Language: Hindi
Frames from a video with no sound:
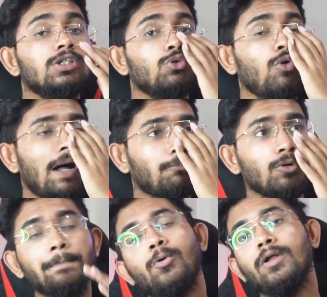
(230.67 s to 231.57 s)
तो वो
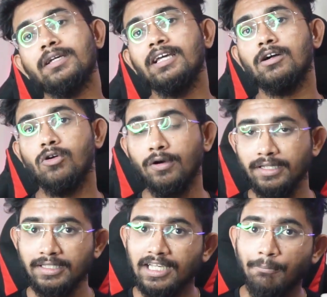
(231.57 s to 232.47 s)
आपको प्रोडक्ट के
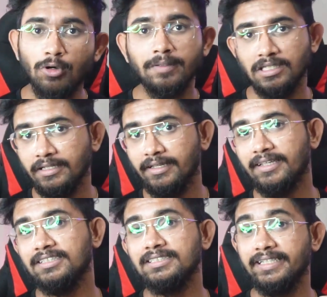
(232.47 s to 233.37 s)
अकॉर्डिंग ही आपको पता लगेगा
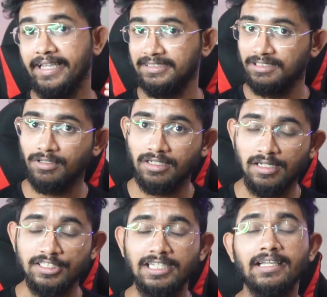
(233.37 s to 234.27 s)
कि चीजें कैसी वर्क
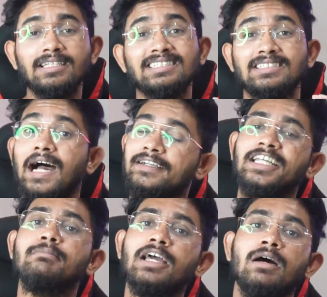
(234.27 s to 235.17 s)
करनी चाहिए लेकिन
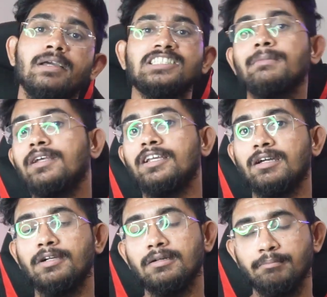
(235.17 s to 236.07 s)
स्टार्टिंग में हमेशा मैं
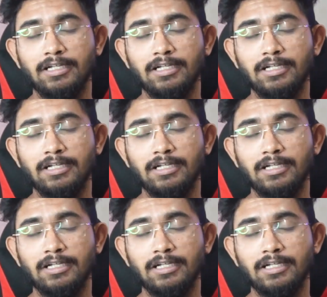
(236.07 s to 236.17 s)
रिकमेंड